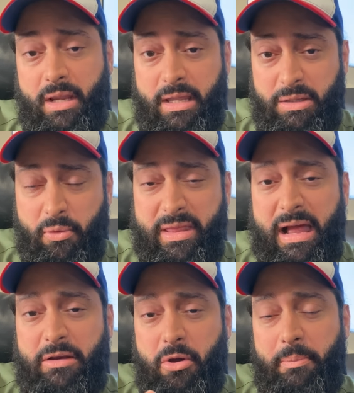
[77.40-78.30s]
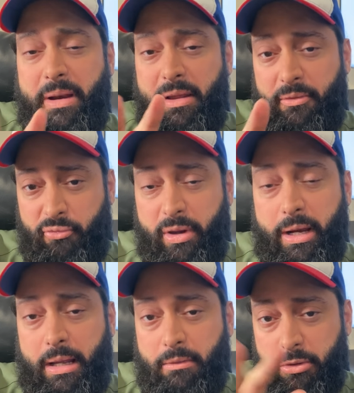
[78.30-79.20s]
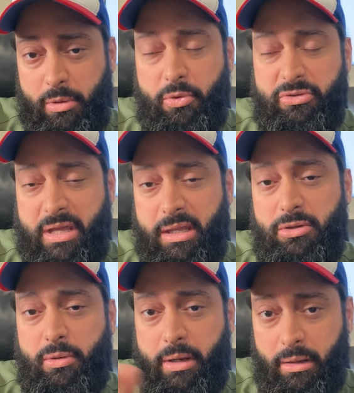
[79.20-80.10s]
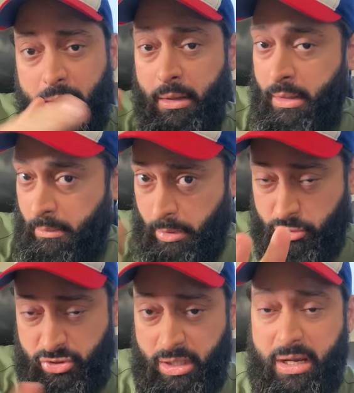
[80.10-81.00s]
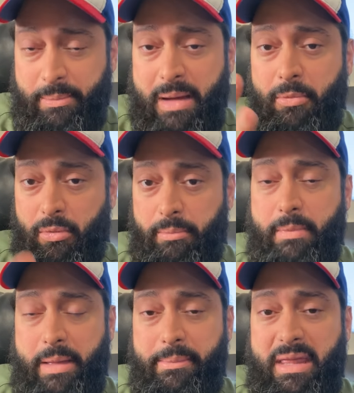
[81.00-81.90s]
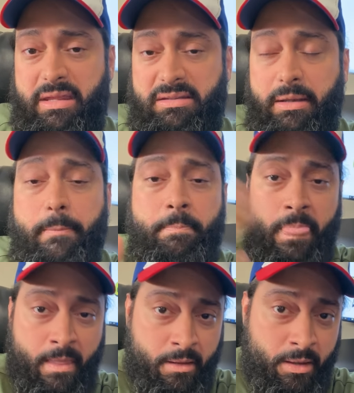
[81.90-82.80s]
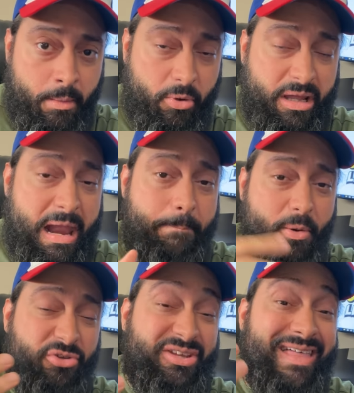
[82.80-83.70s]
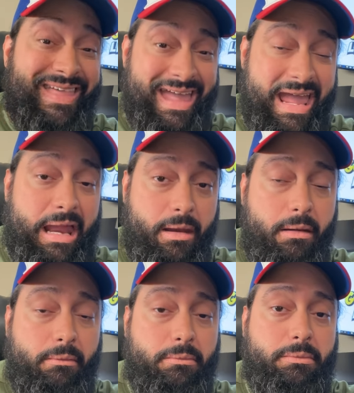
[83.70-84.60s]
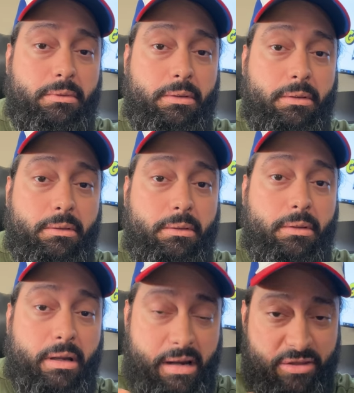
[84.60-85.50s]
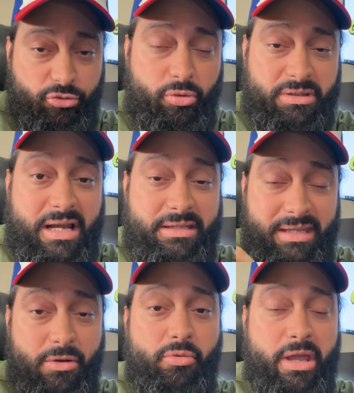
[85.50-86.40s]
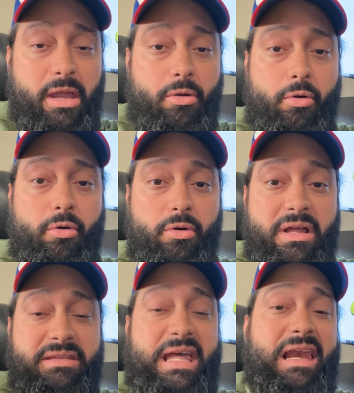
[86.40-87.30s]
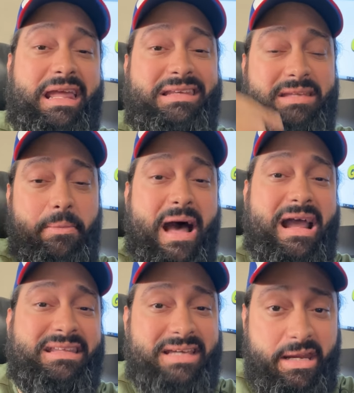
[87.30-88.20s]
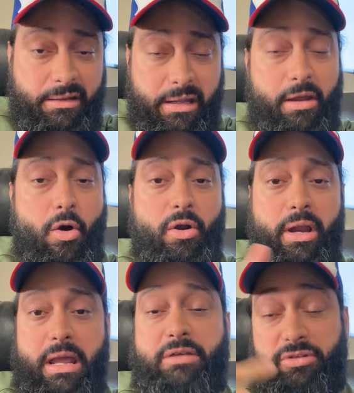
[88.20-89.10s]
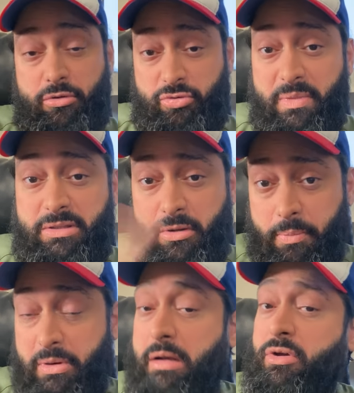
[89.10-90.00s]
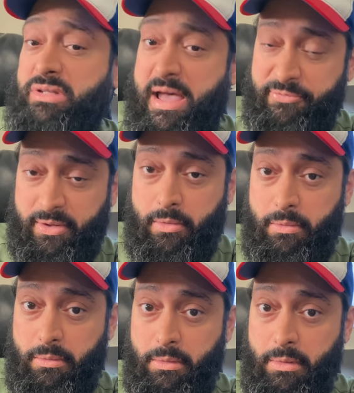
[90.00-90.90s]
que te voy a dejar el nombre fuera, aunque todo el mundo sabe quién tú eres, pero si quieres mambo, me dice. Porque la esposa de él resulta que tiene un hijo del que se va a casar Ingrid Jorge, que ha sido sometido por narcotráfico.